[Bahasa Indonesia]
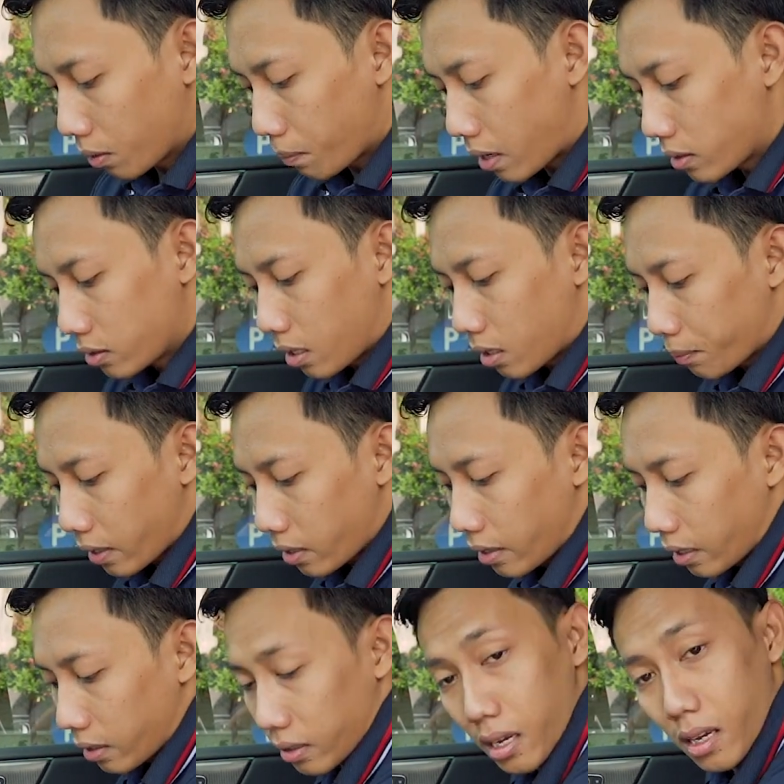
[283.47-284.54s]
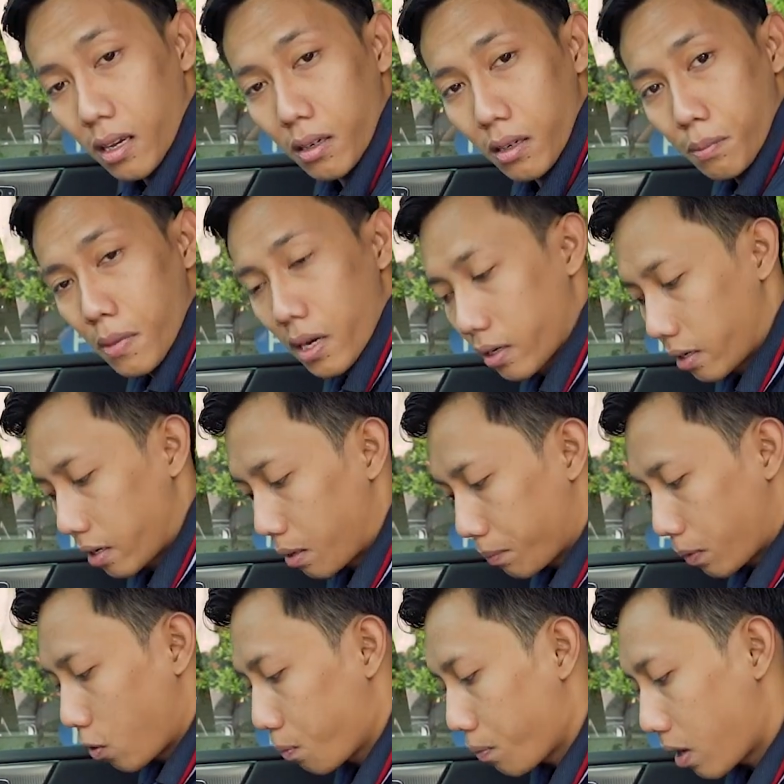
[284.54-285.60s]
panjang pendeknya bagian
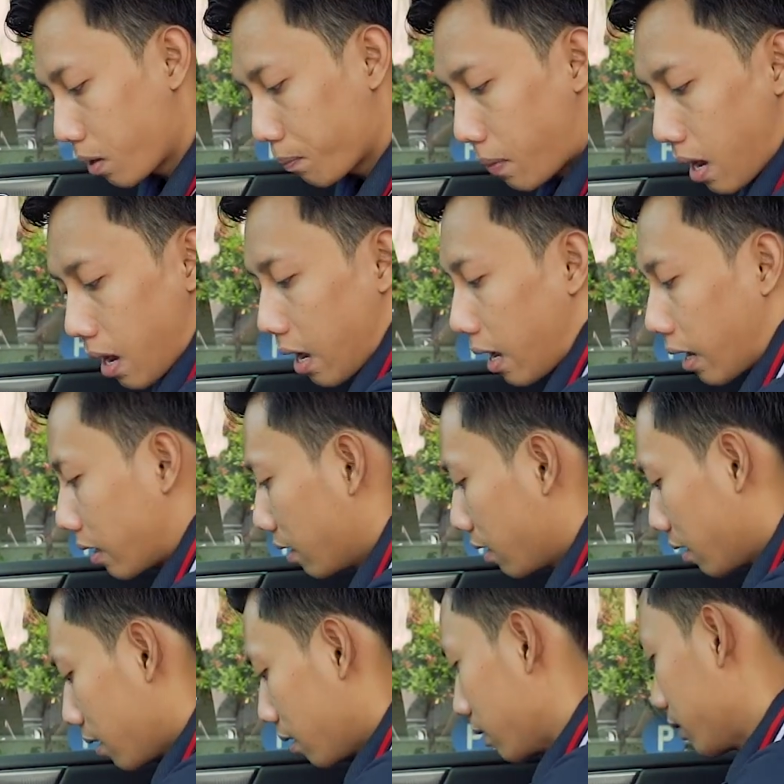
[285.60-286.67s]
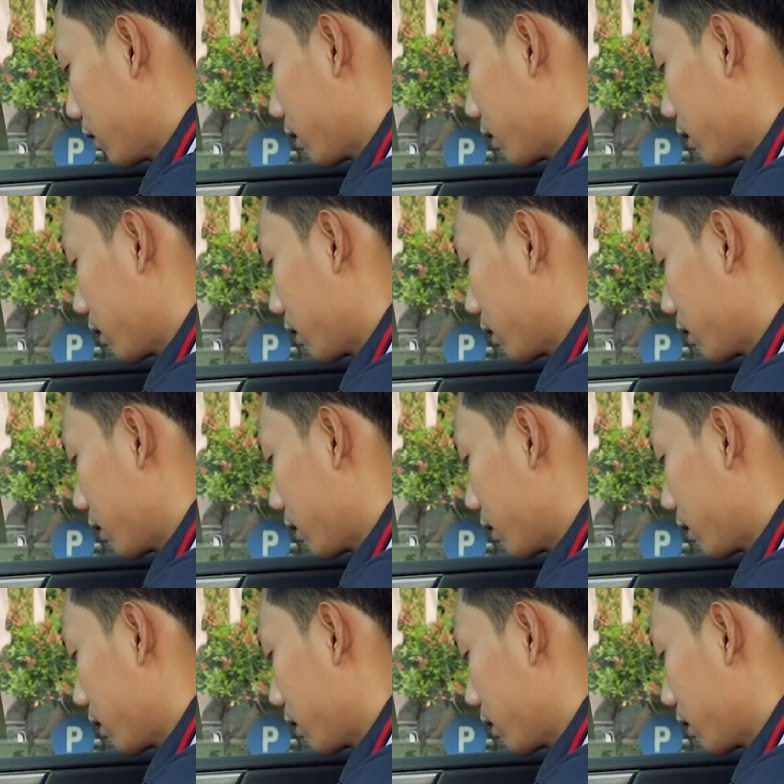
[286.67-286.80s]
penopang paha Anda.